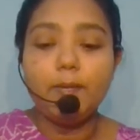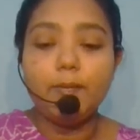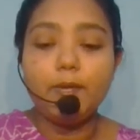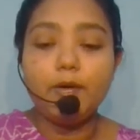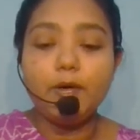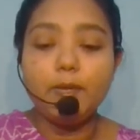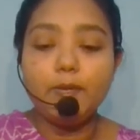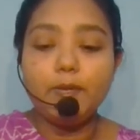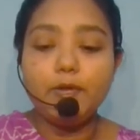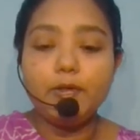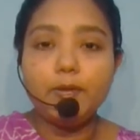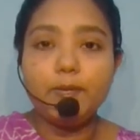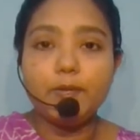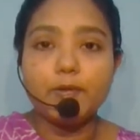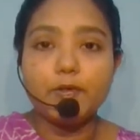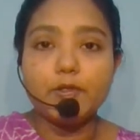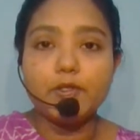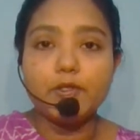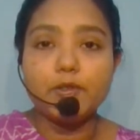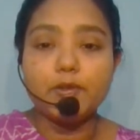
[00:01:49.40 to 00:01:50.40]
পরবর্তী
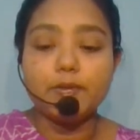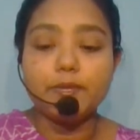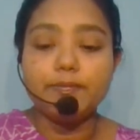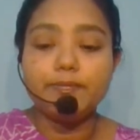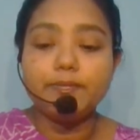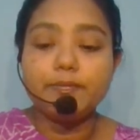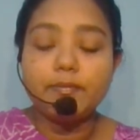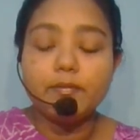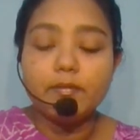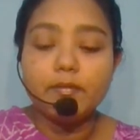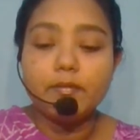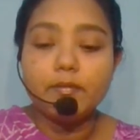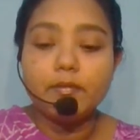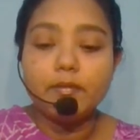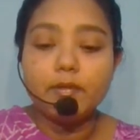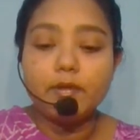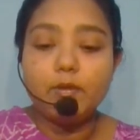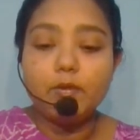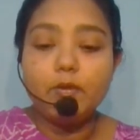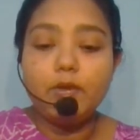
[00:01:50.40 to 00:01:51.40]
প্রশ্ন
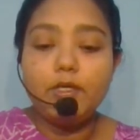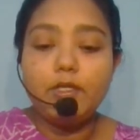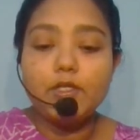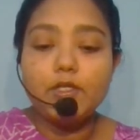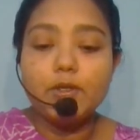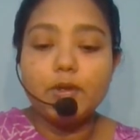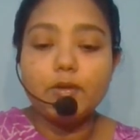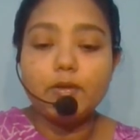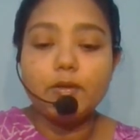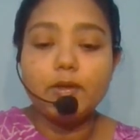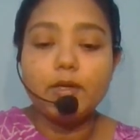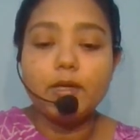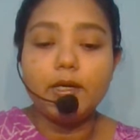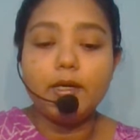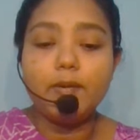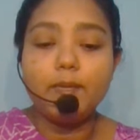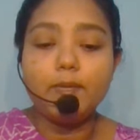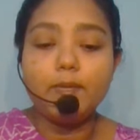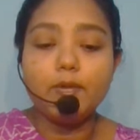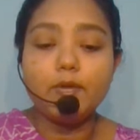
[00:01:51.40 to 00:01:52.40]
উনিশ
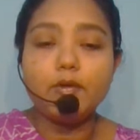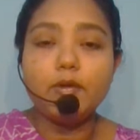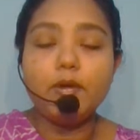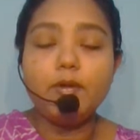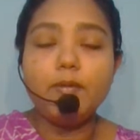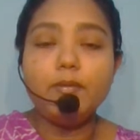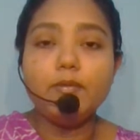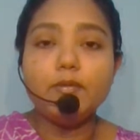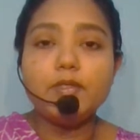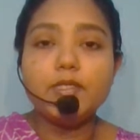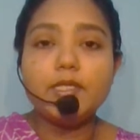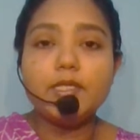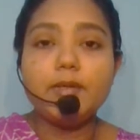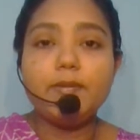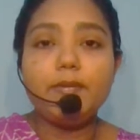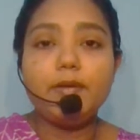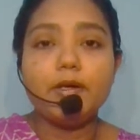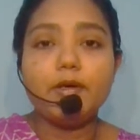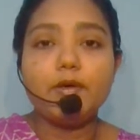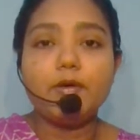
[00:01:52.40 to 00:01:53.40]
শতকের প্রথম মুসলিম
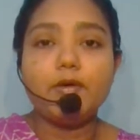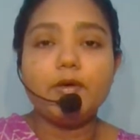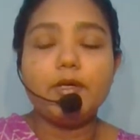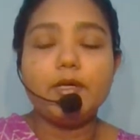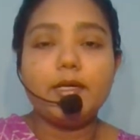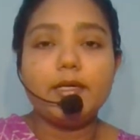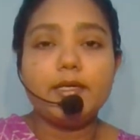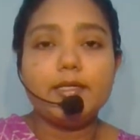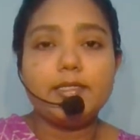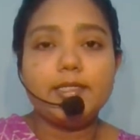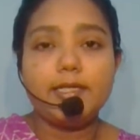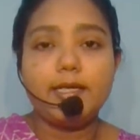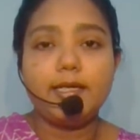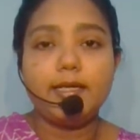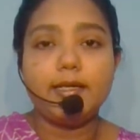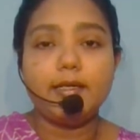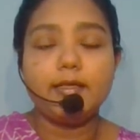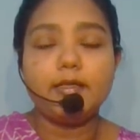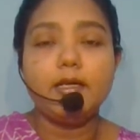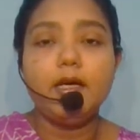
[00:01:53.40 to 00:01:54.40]
লেখক কে
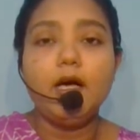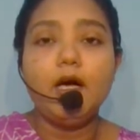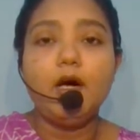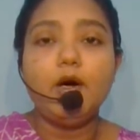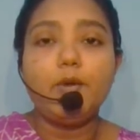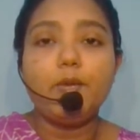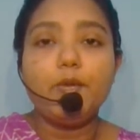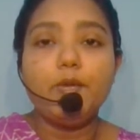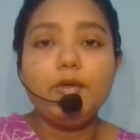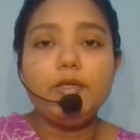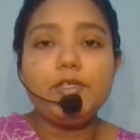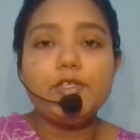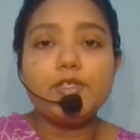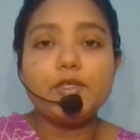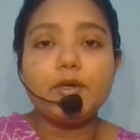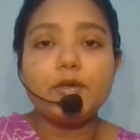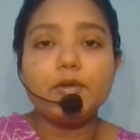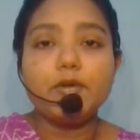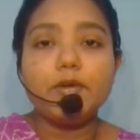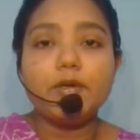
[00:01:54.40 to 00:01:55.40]
ছিলেন উনিশ
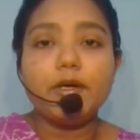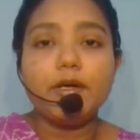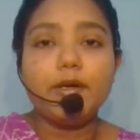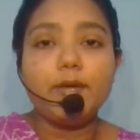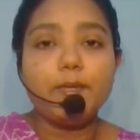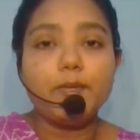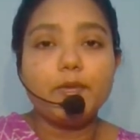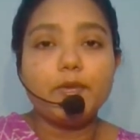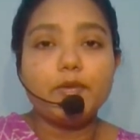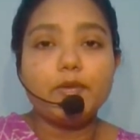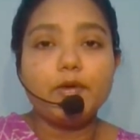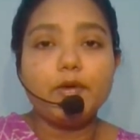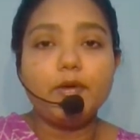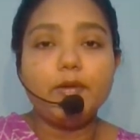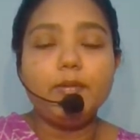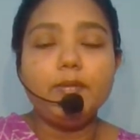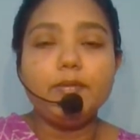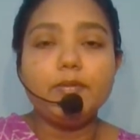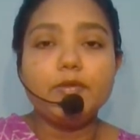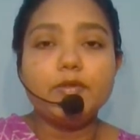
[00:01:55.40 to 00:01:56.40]
শতকের প্রথম
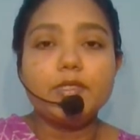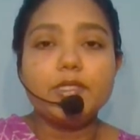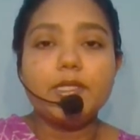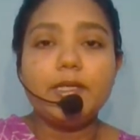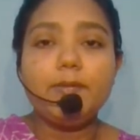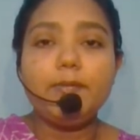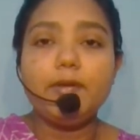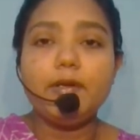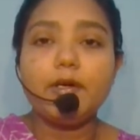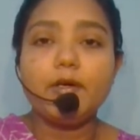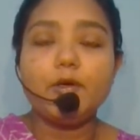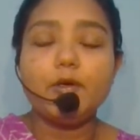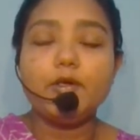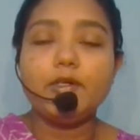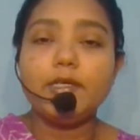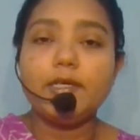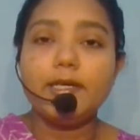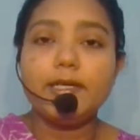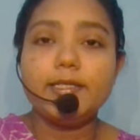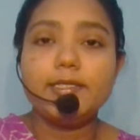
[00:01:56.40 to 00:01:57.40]
মুসলিম লেখক
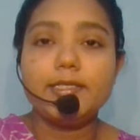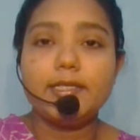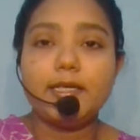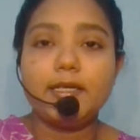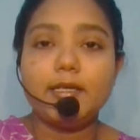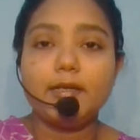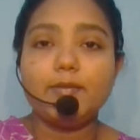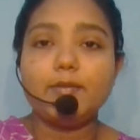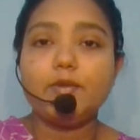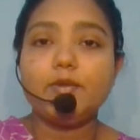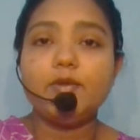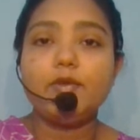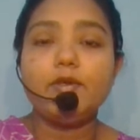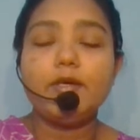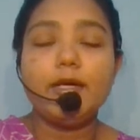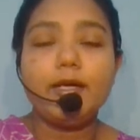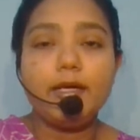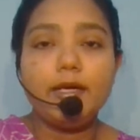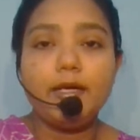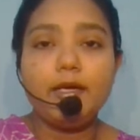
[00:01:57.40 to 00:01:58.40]
কে ছিলেন
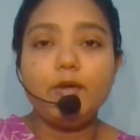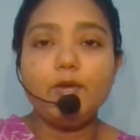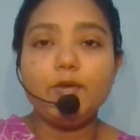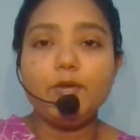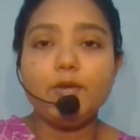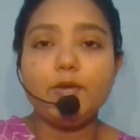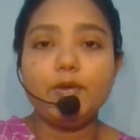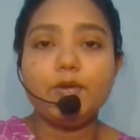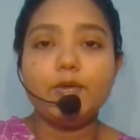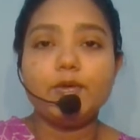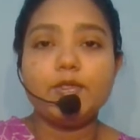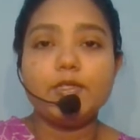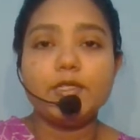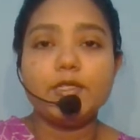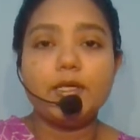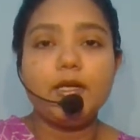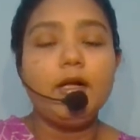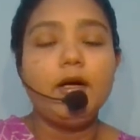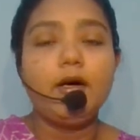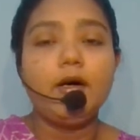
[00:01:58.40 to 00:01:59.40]
বন্ধুরা এর উত্তর হচ্ছে
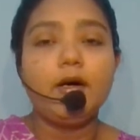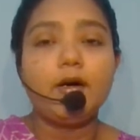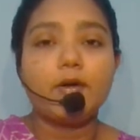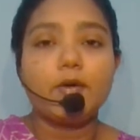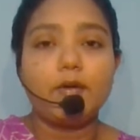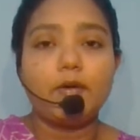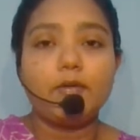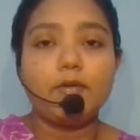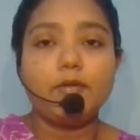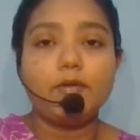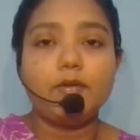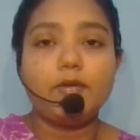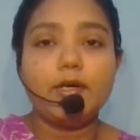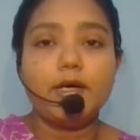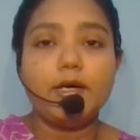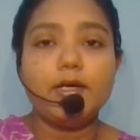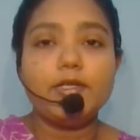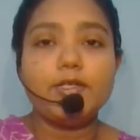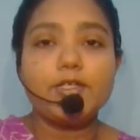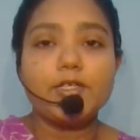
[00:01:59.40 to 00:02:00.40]

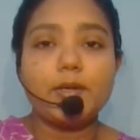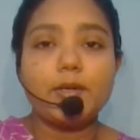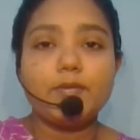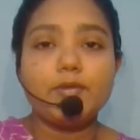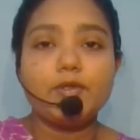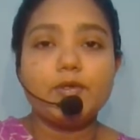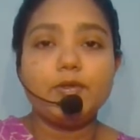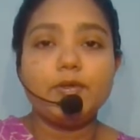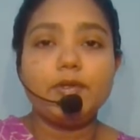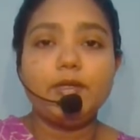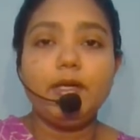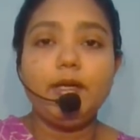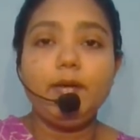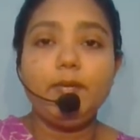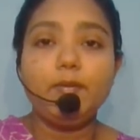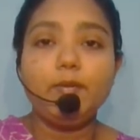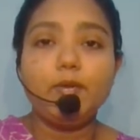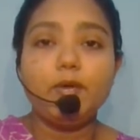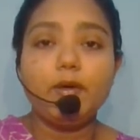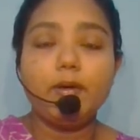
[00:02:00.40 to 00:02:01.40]
খন্দকার শামসুদ্দিন
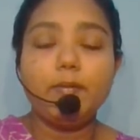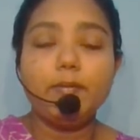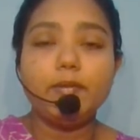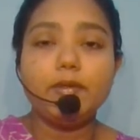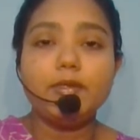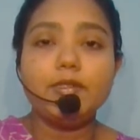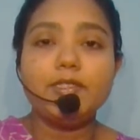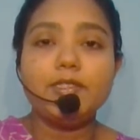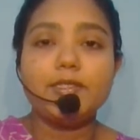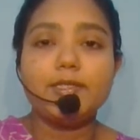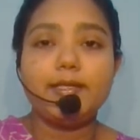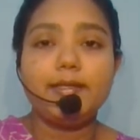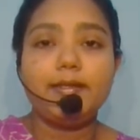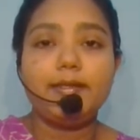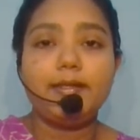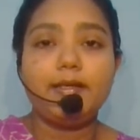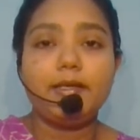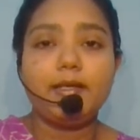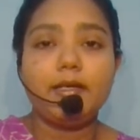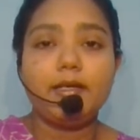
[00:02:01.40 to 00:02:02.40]
মুহম্মদ
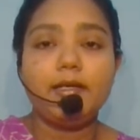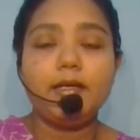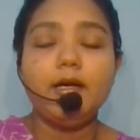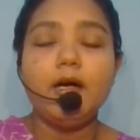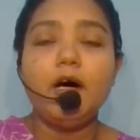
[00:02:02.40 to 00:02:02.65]
সিদ্দিকী